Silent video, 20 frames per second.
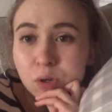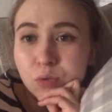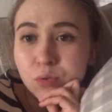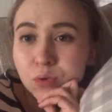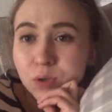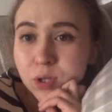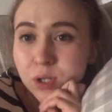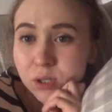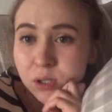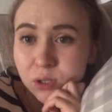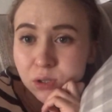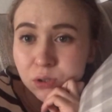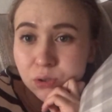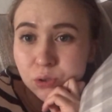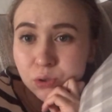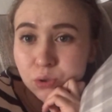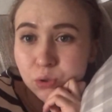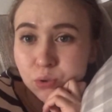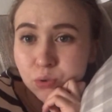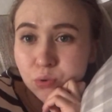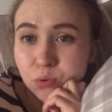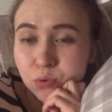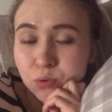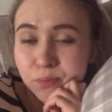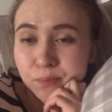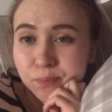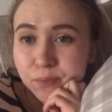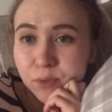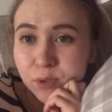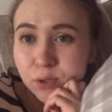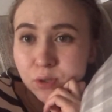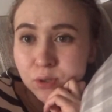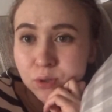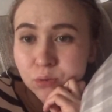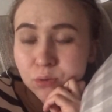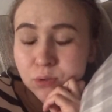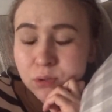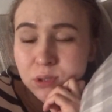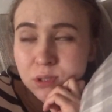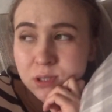уехал к другу. Э,
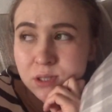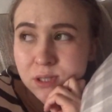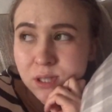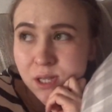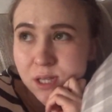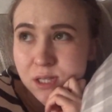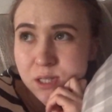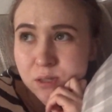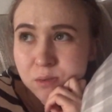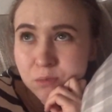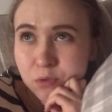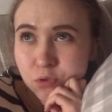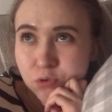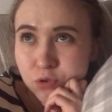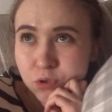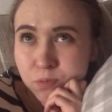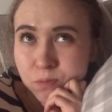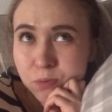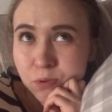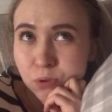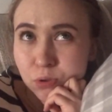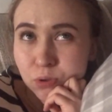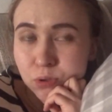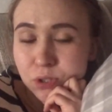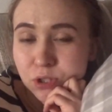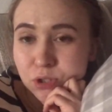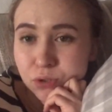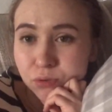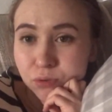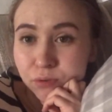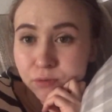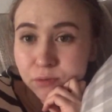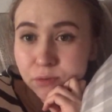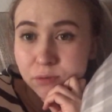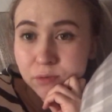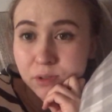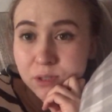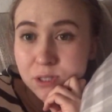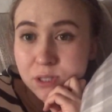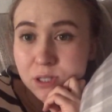он, кстати, мы уже полгода живем в
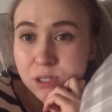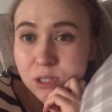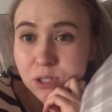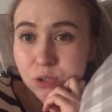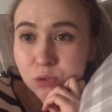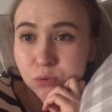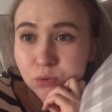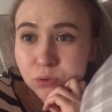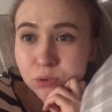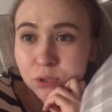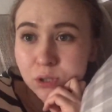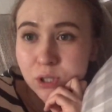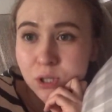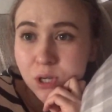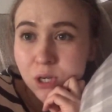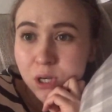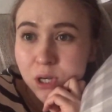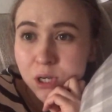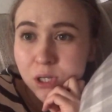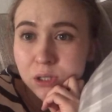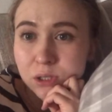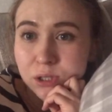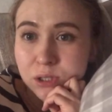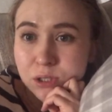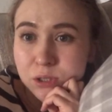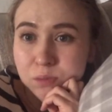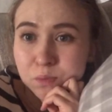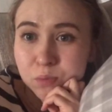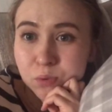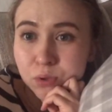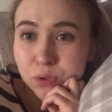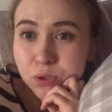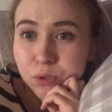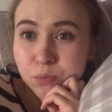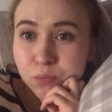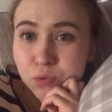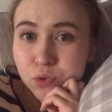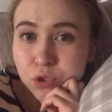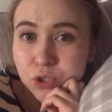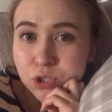квартире, он до сих пор не
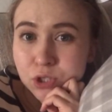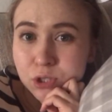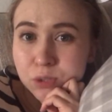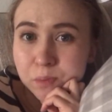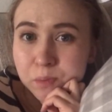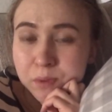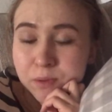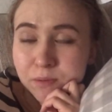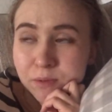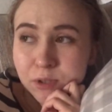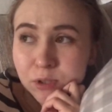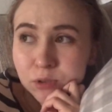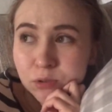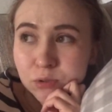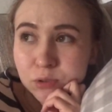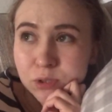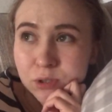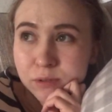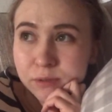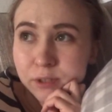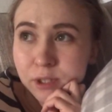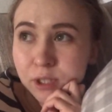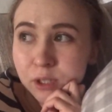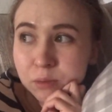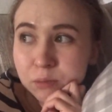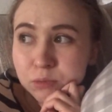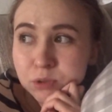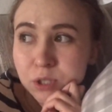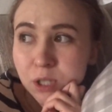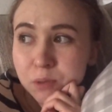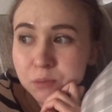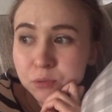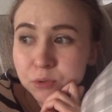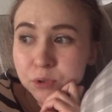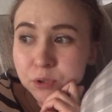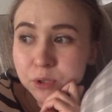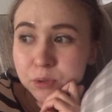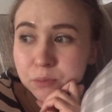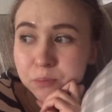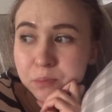может привыкнуть к вот этому
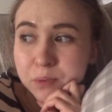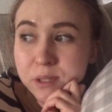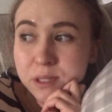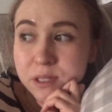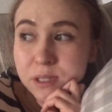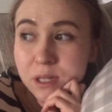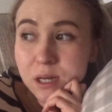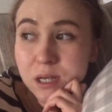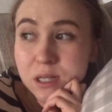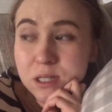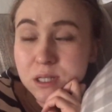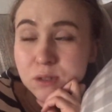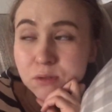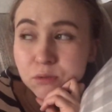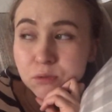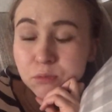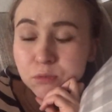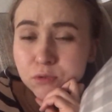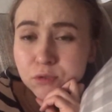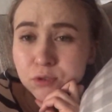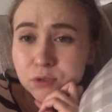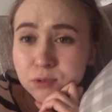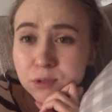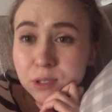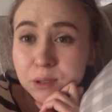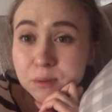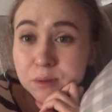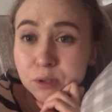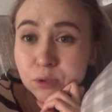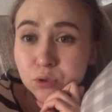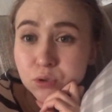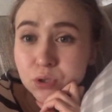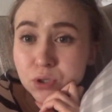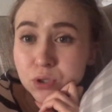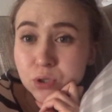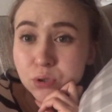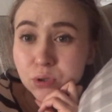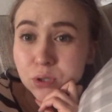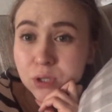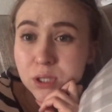замкнутому пространству, ему все время нужно
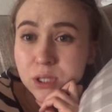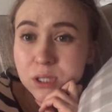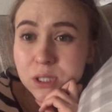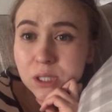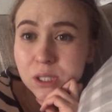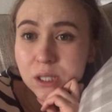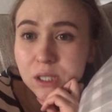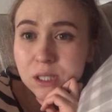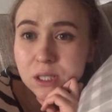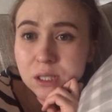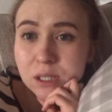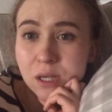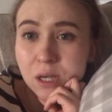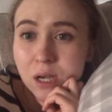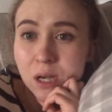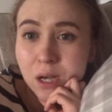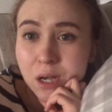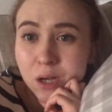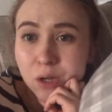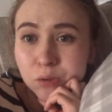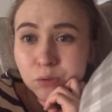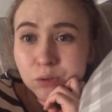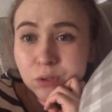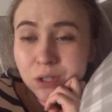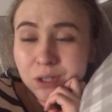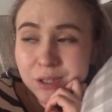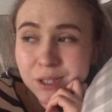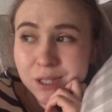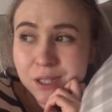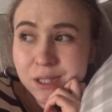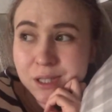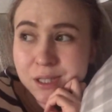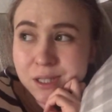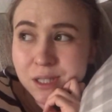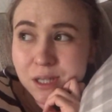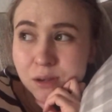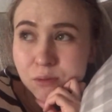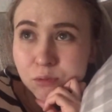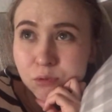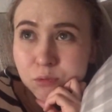что-то делать, куда-то
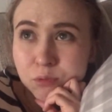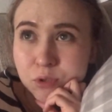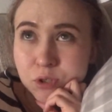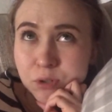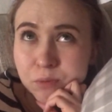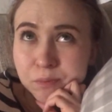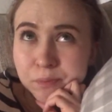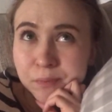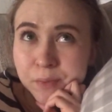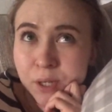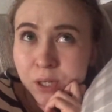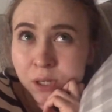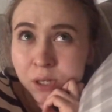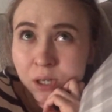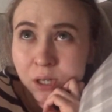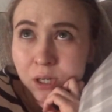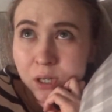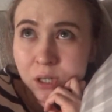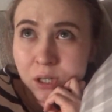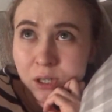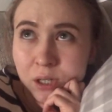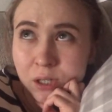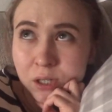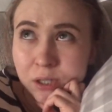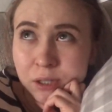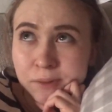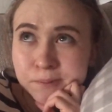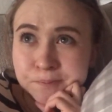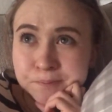идти, в общем, а,